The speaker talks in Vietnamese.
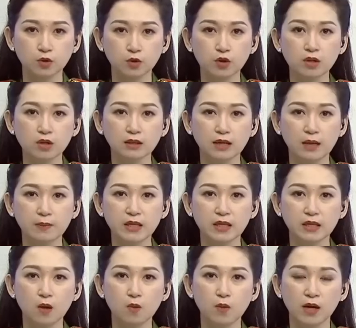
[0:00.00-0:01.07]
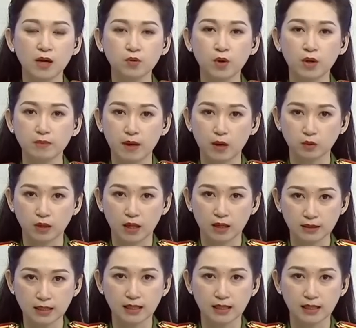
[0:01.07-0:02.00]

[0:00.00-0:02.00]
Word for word: đối tượng đã bị Công an huyện Bảo Thắng,